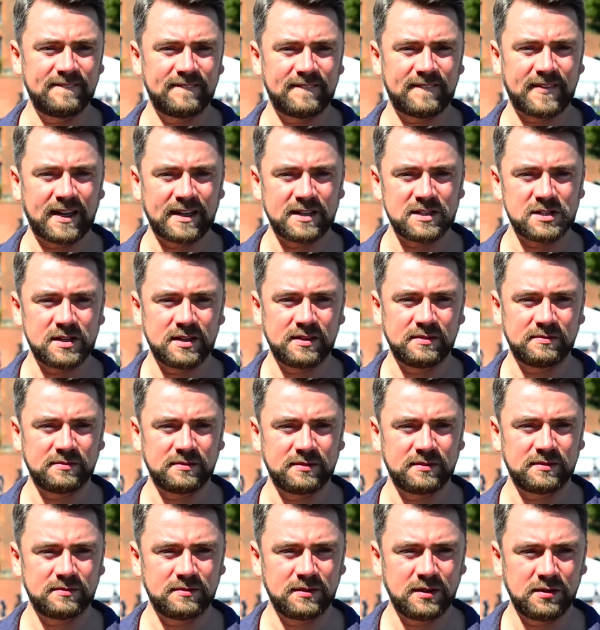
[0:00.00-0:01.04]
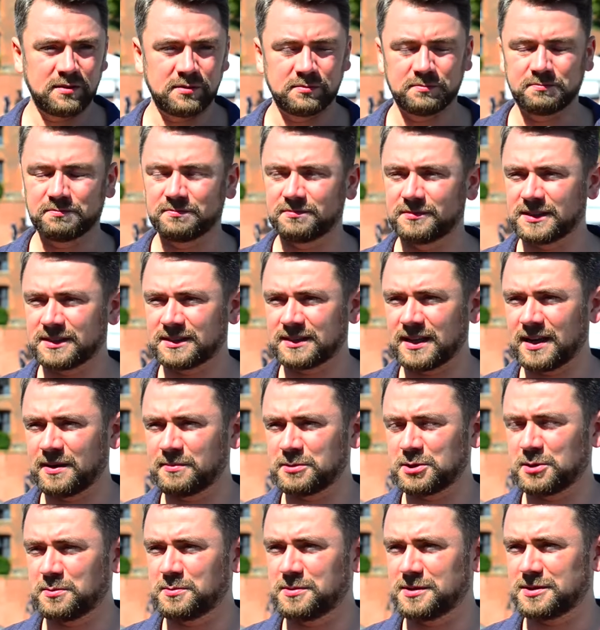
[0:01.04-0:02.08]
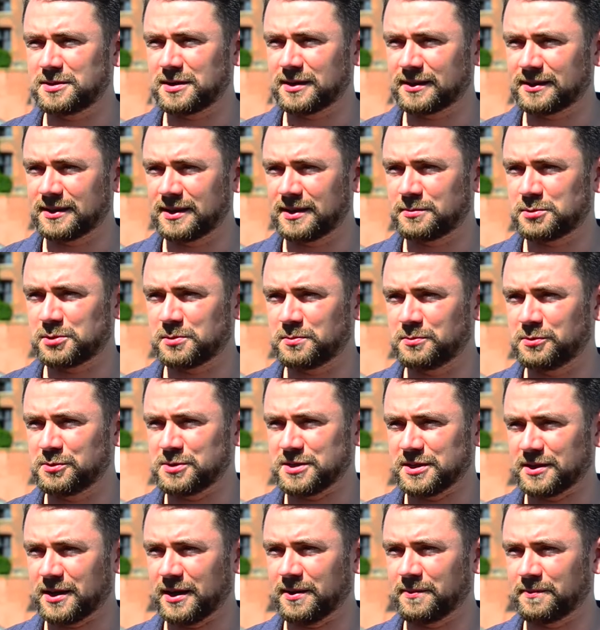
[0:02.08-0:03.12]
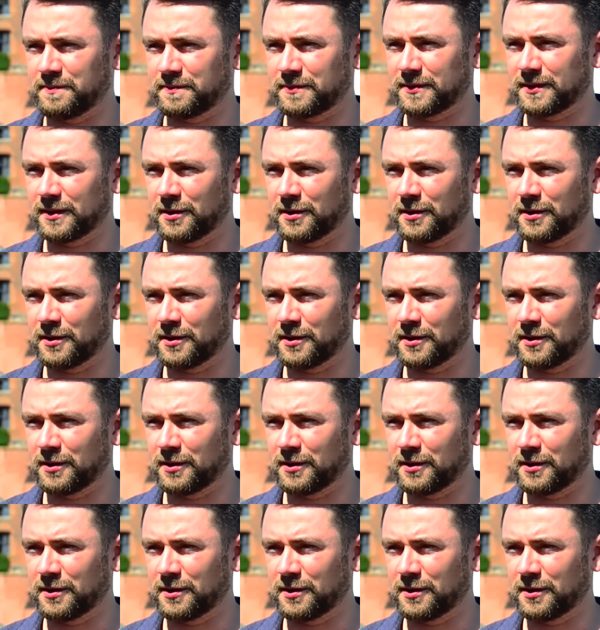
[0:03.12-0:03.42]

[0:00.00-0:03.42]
Także no, staram się być jak najlepszym muzykiem